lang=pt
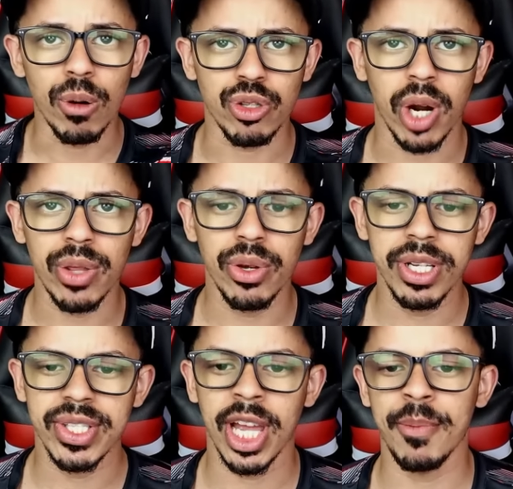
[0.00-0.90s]
Os
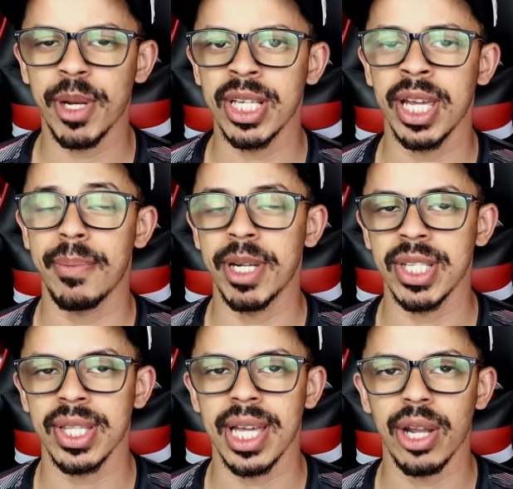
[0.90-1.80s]
jogadores se
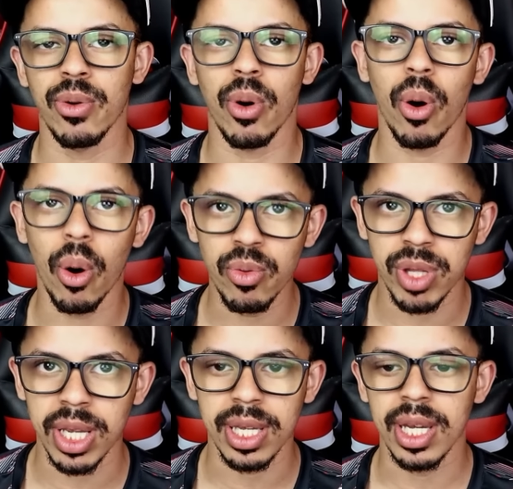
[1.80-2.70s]
reapresentaram
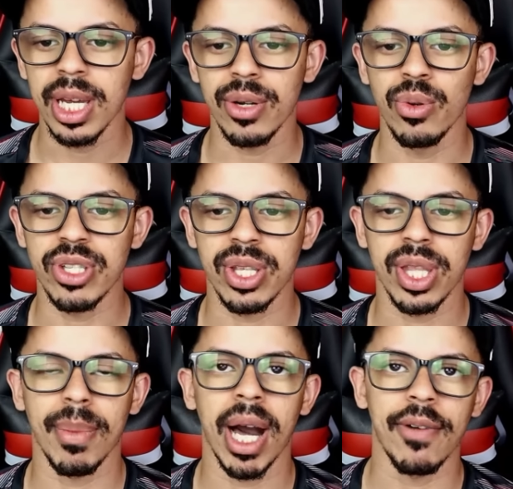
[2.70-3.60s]
ontem no
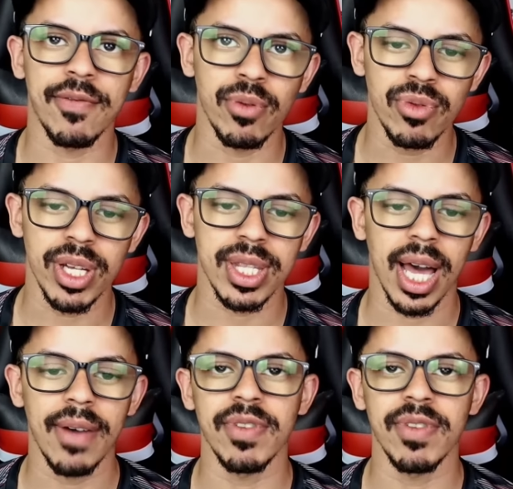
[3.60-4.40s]
70 Barra Funda, tá?